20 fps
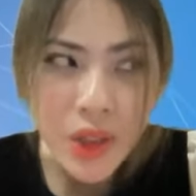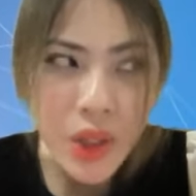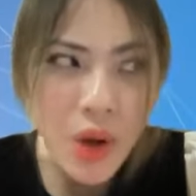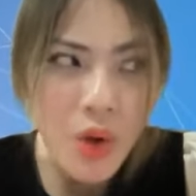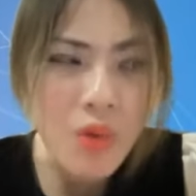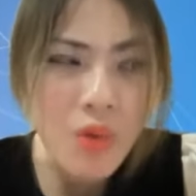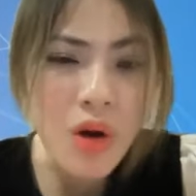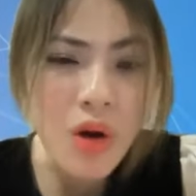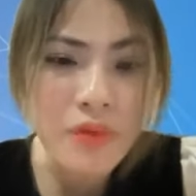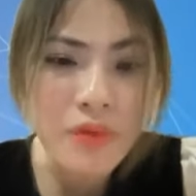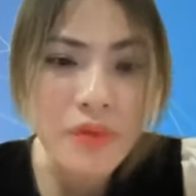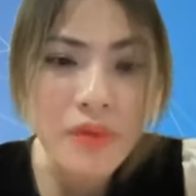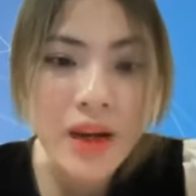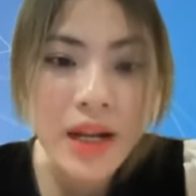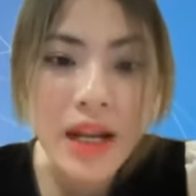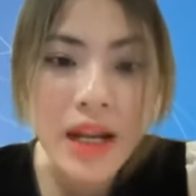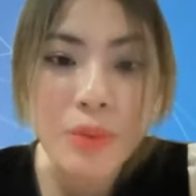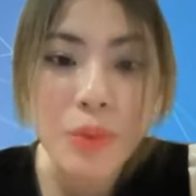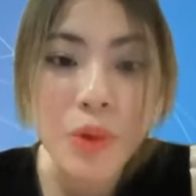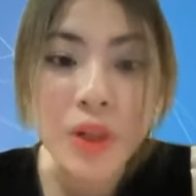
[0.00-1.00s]
nó không còn phải
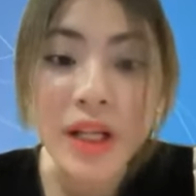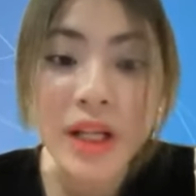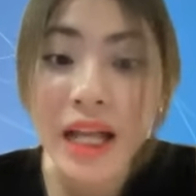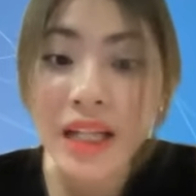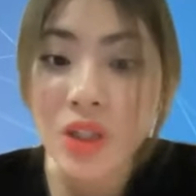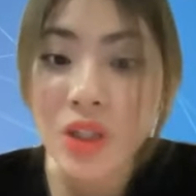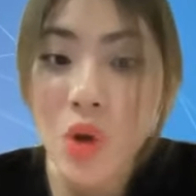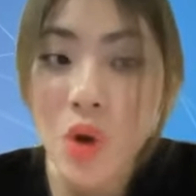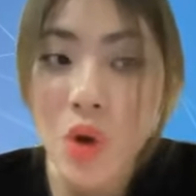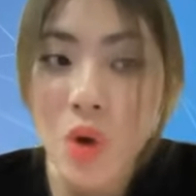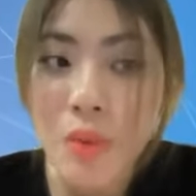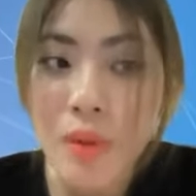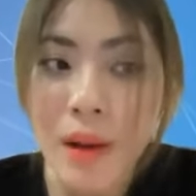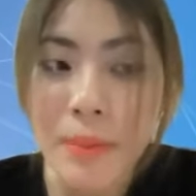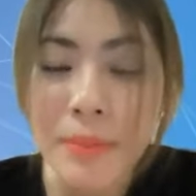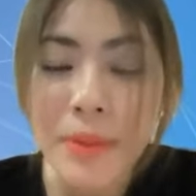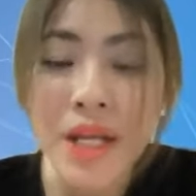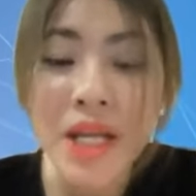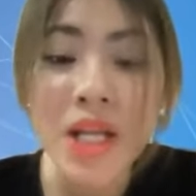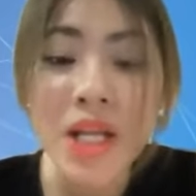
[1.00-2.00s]
là một nghìn đô ba
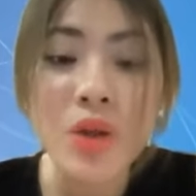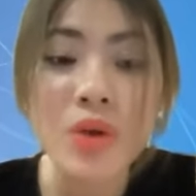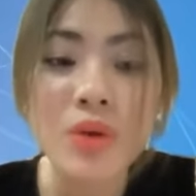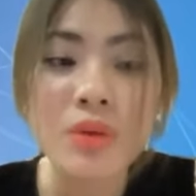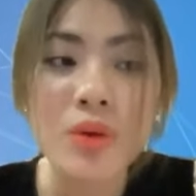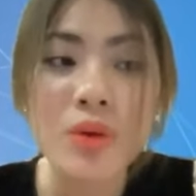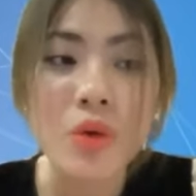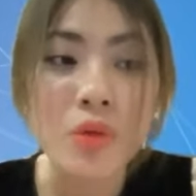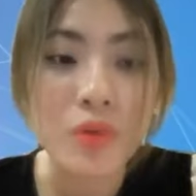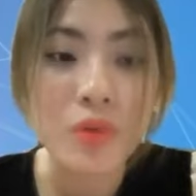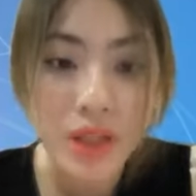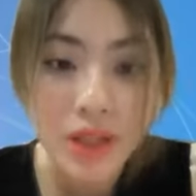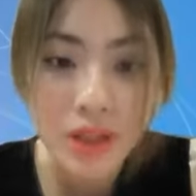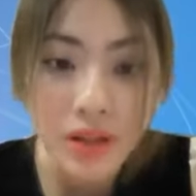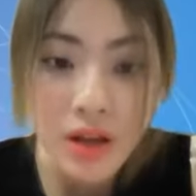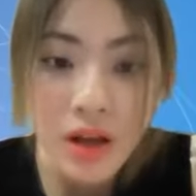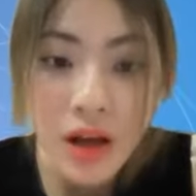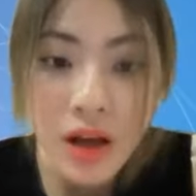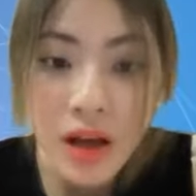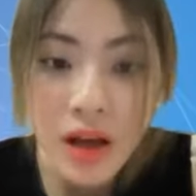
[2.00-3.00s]
mươi nghìn cổ phần
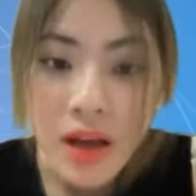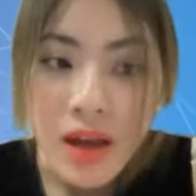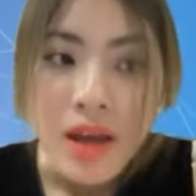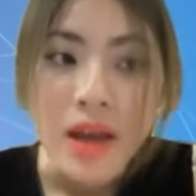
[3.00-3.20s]
nữa,